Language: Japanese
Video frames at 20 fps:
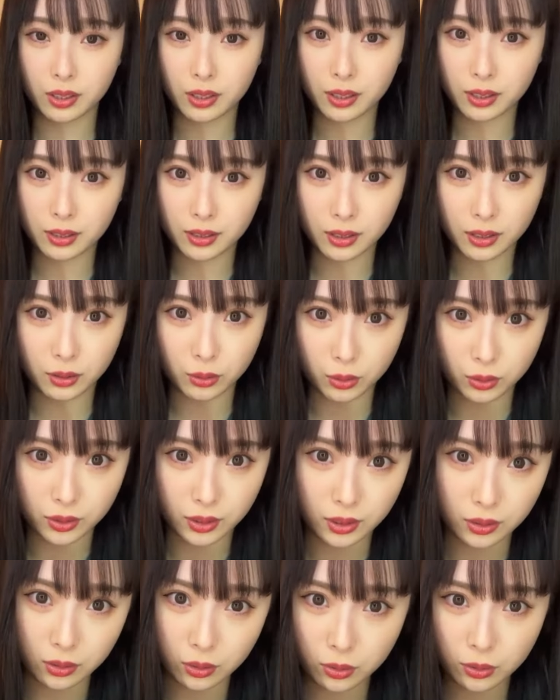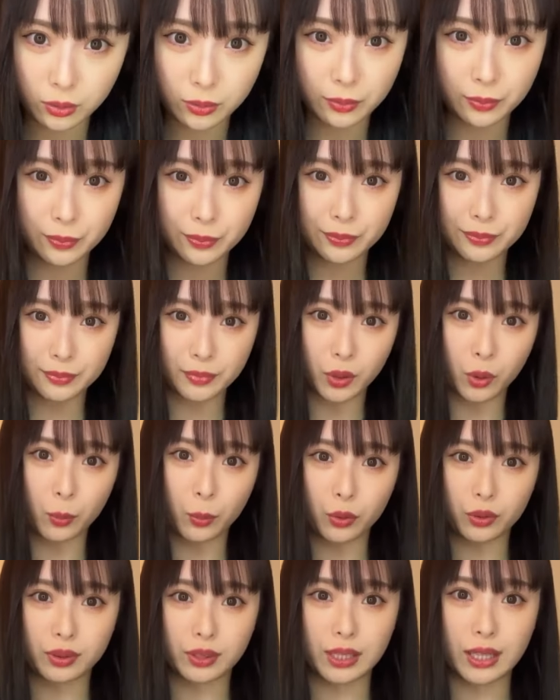に行かないとなと
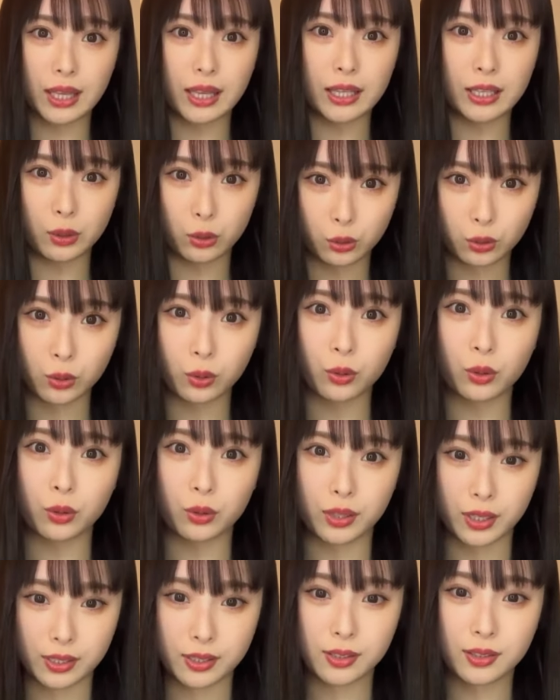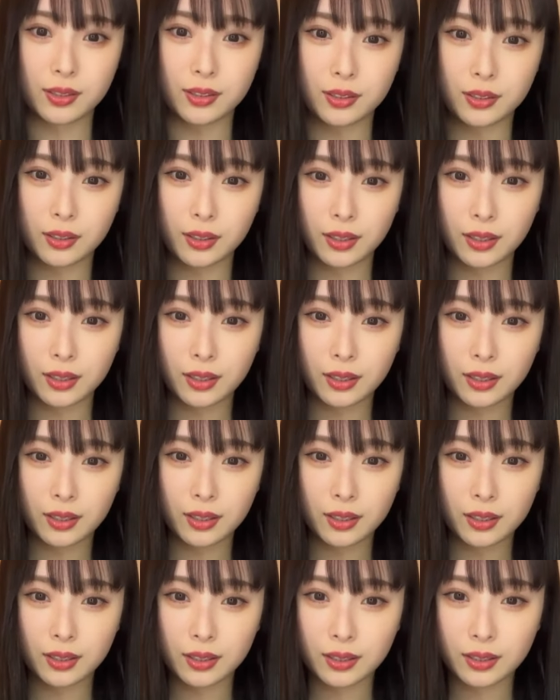思っているところです
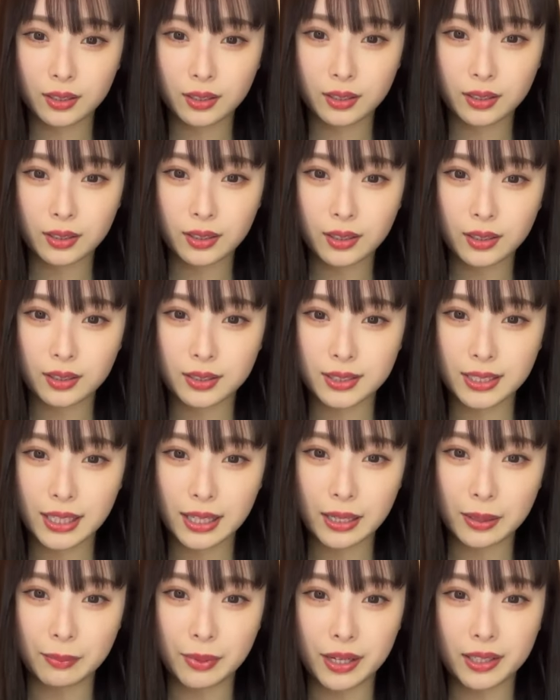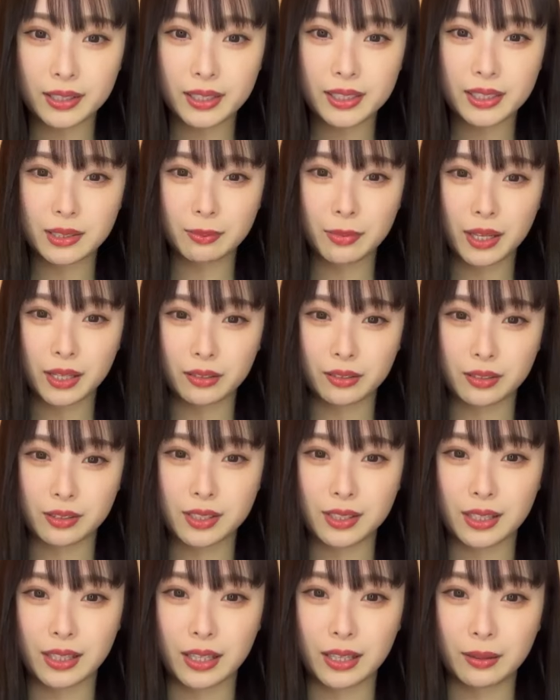じゃあ毎日
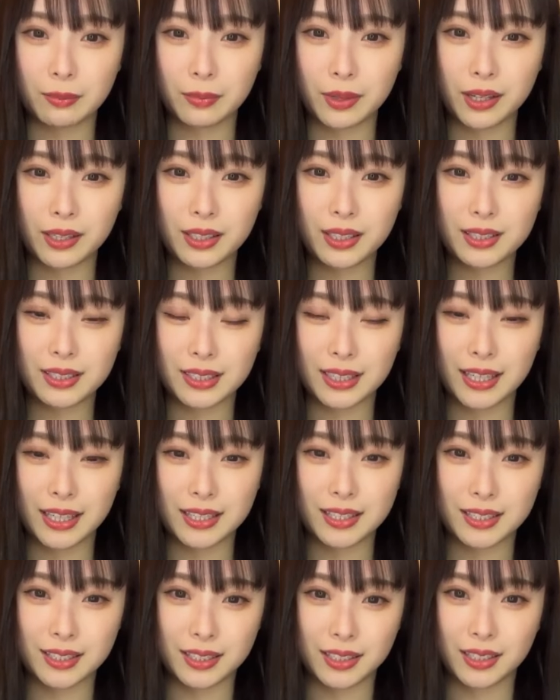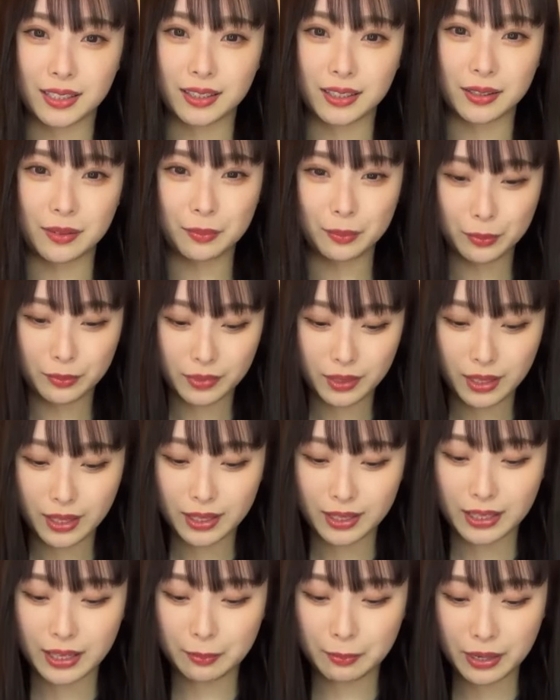メイクして毎日配信やない
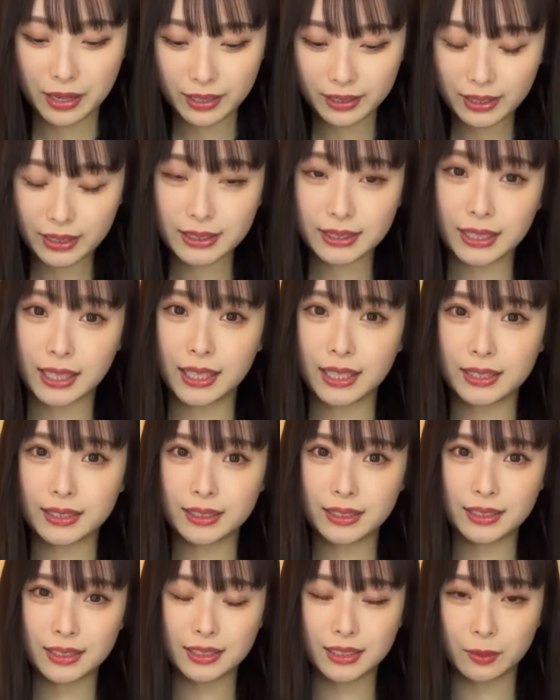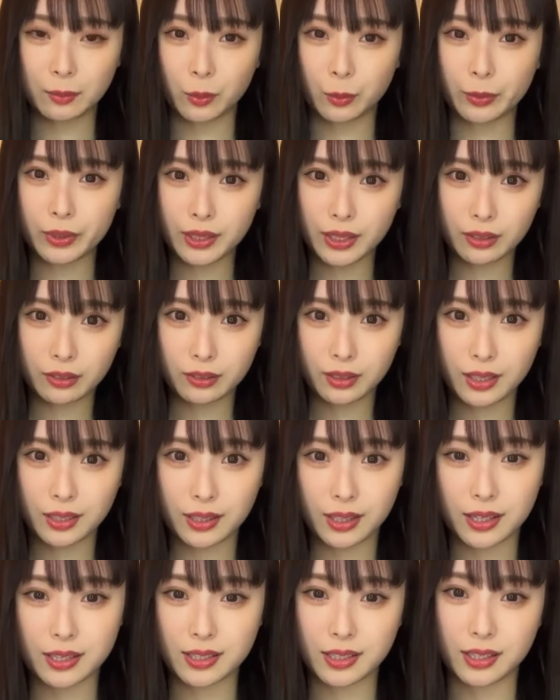や毎日配信しても見てく
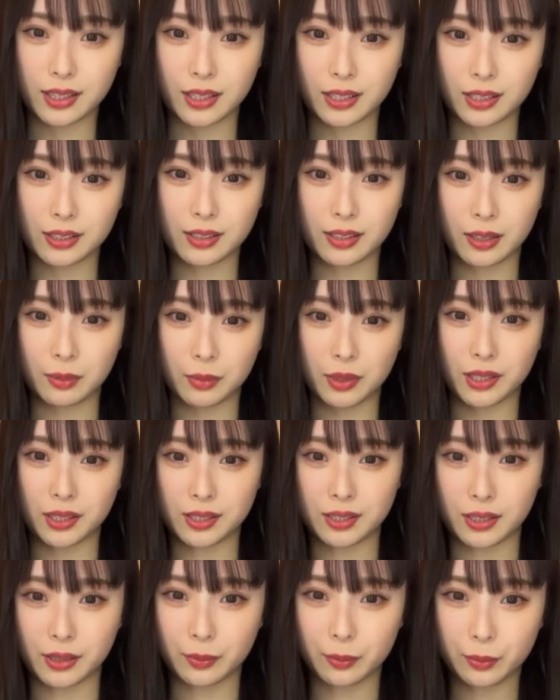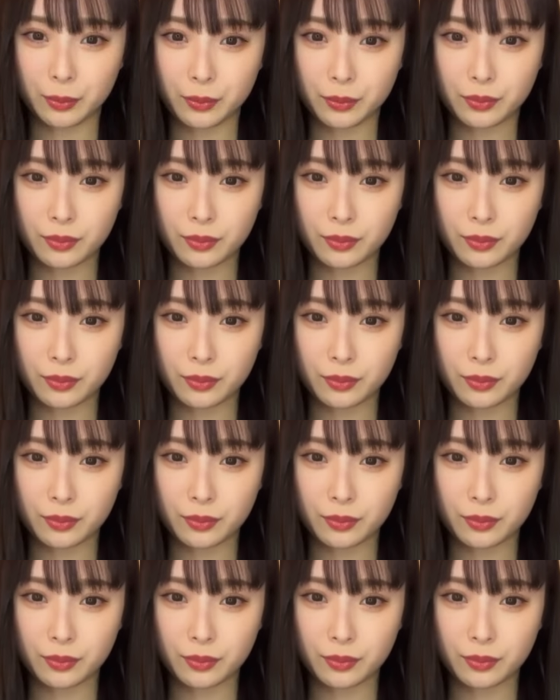れないじゃないですか皆さん